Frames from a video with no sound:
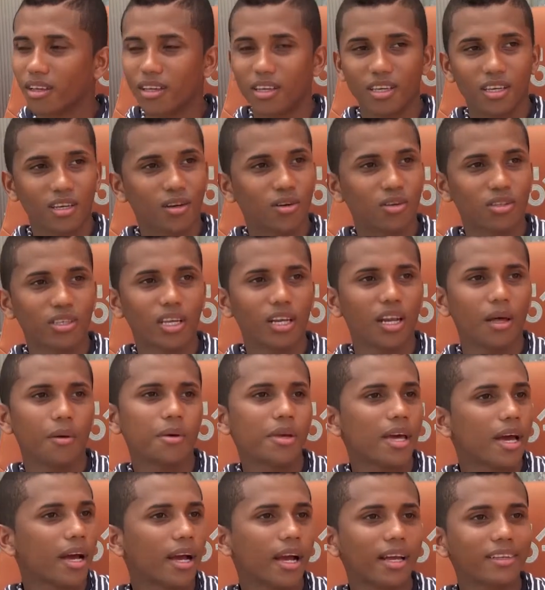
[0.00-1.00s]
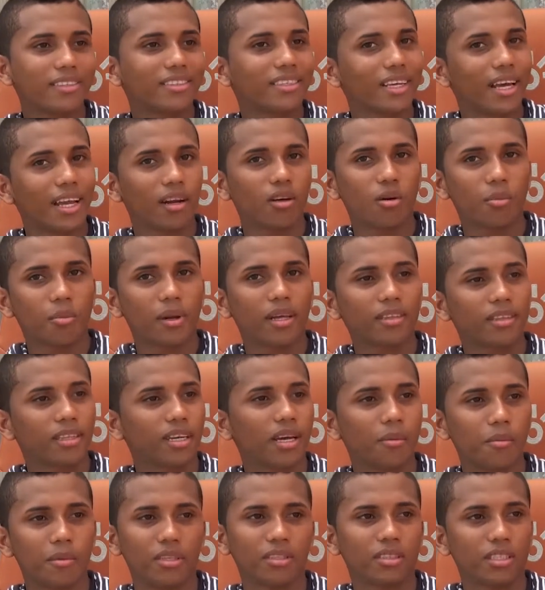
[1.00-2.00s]
Y cosas de la vida, casi algo
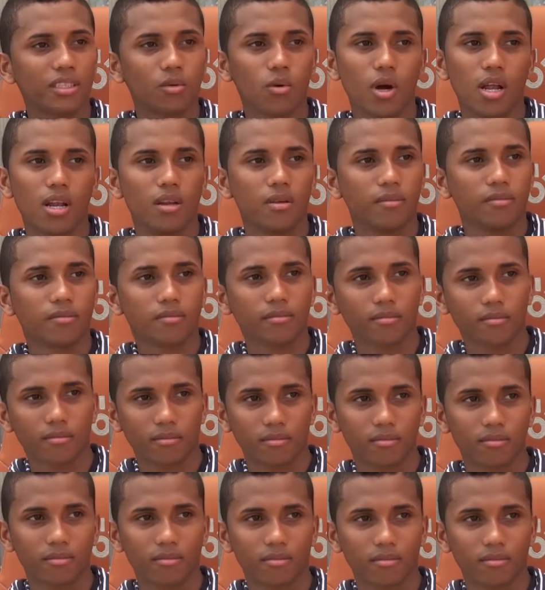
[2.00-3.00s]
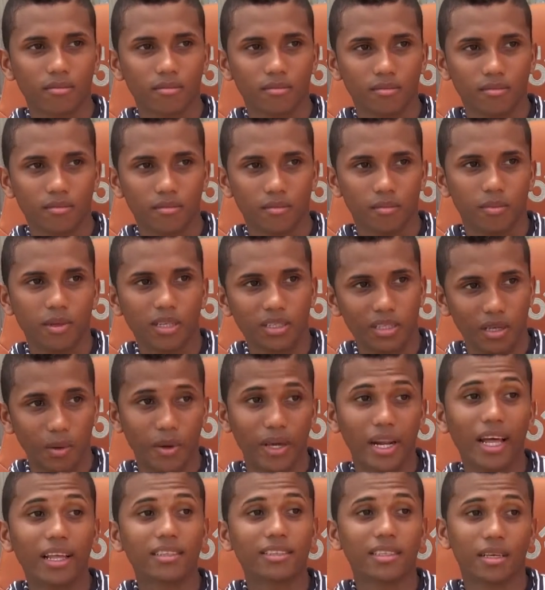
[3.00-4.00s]
prácticamente igual.
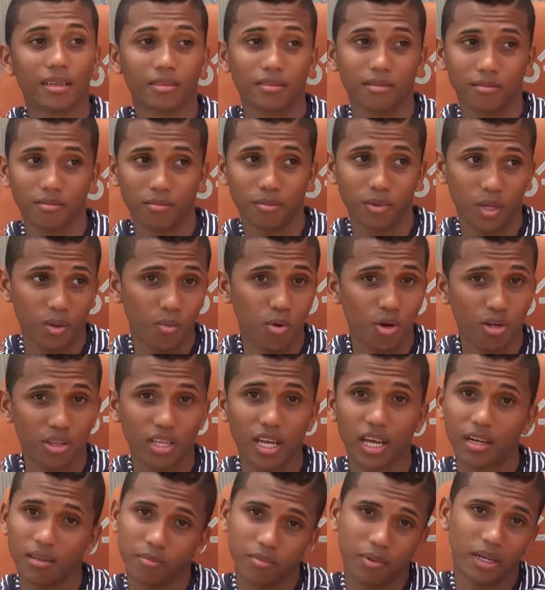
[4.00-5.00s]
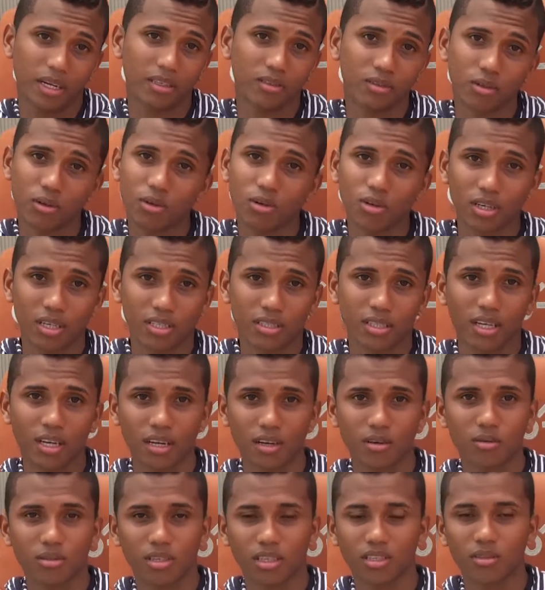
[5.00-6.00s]
Perseverancia, primordial para todos los que están
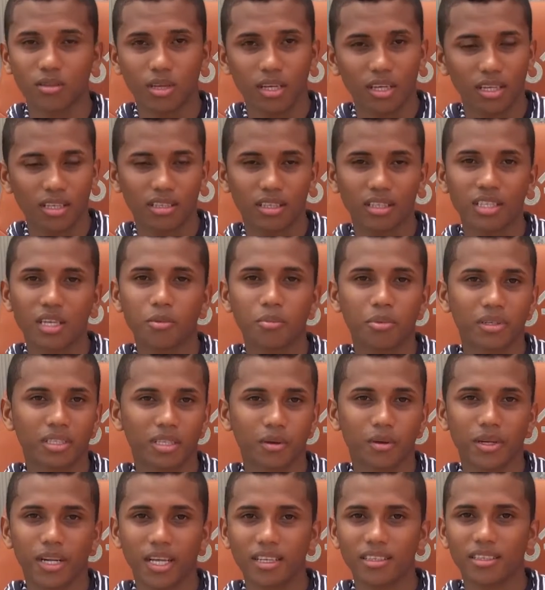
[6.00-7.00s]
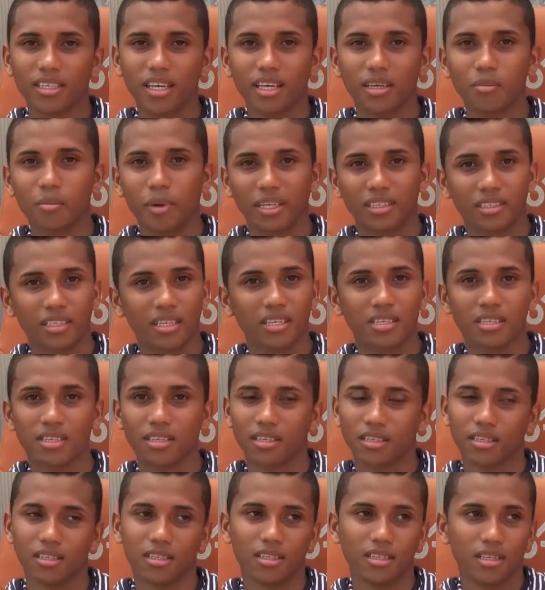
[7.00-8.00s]
escuchando. Hay que tener perseverancia y paciencia.
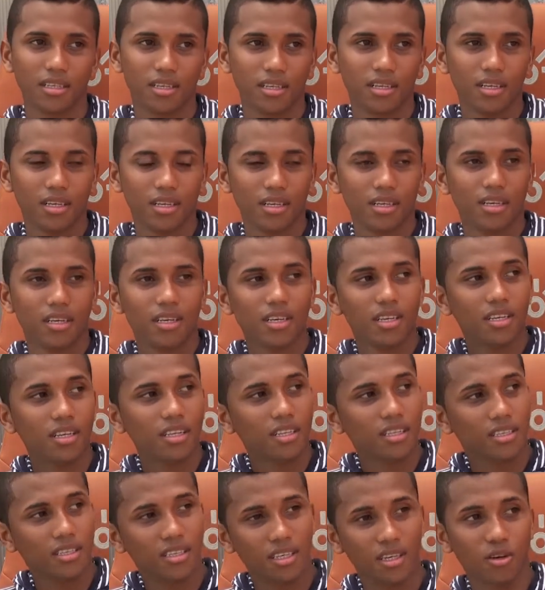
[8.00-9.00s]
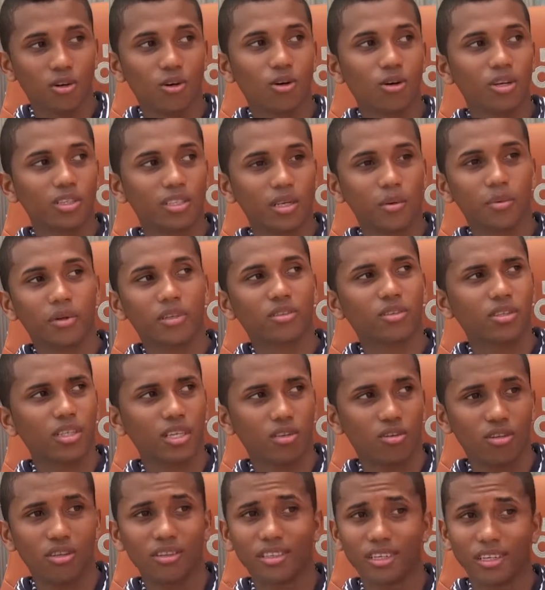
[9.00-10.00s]
Llegó esa persona,
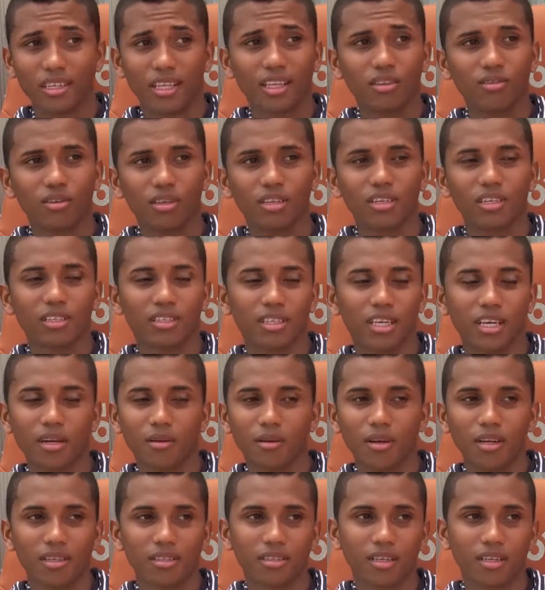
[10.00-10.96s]
yo entrenando en reserva.